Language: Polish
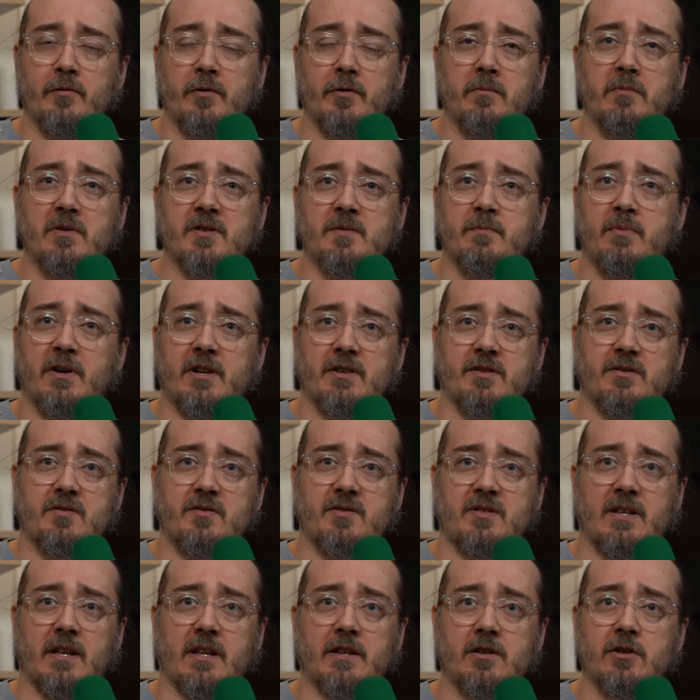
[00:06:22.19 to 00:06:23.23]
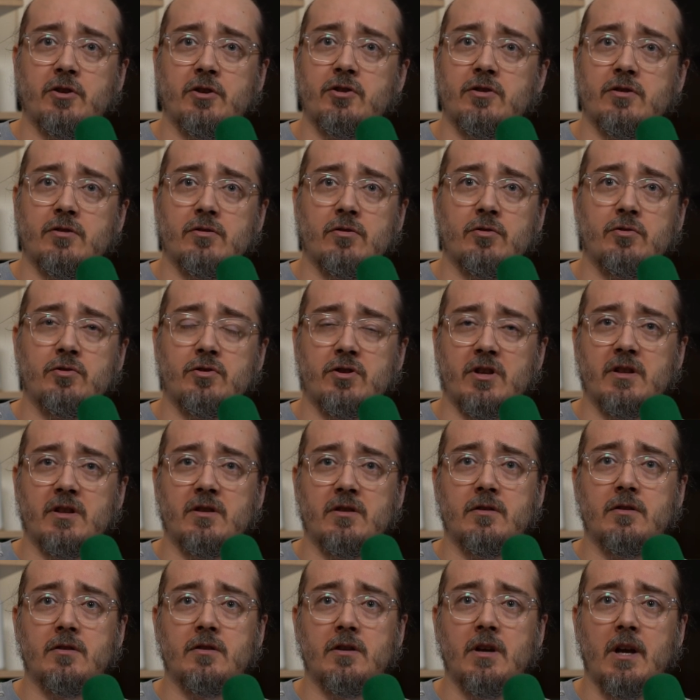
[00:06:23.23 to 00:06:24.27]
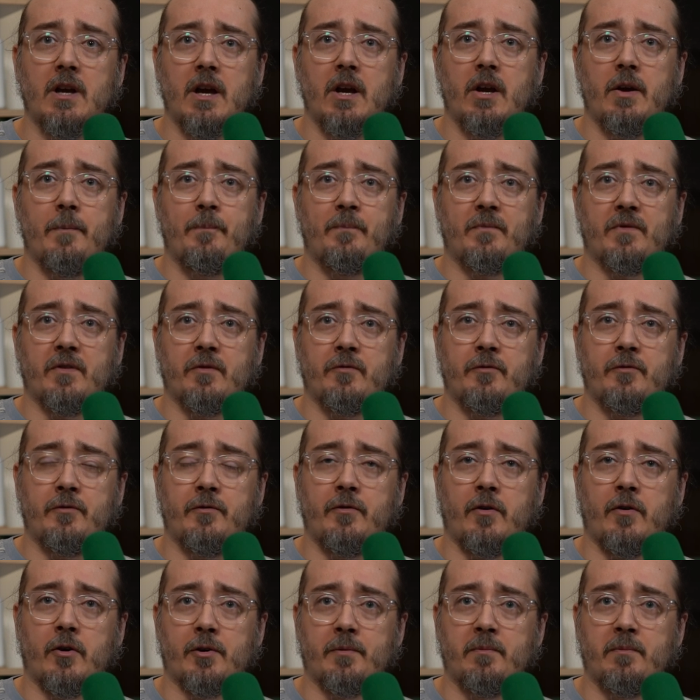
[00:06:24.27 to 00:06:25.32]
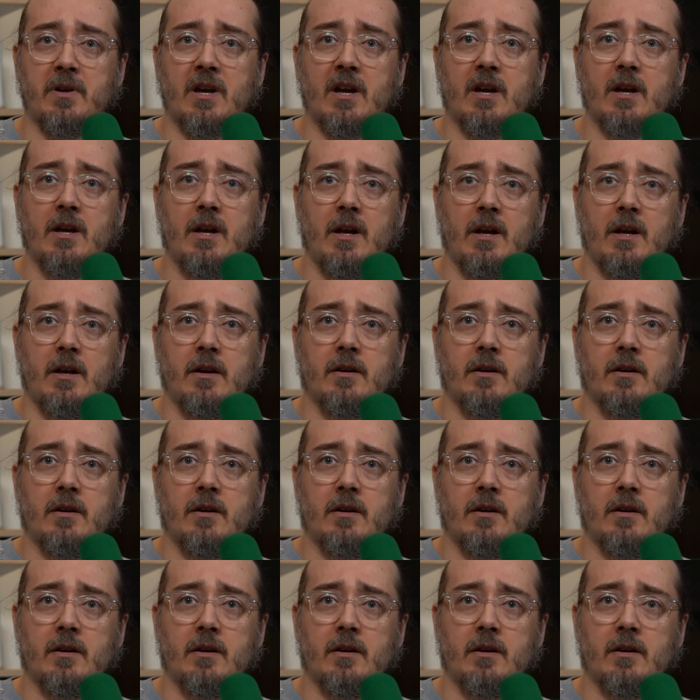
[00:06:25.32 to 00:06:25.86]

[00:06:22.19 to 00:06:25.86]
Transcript: Film jest bardzo statyczny, oszczędny w formie.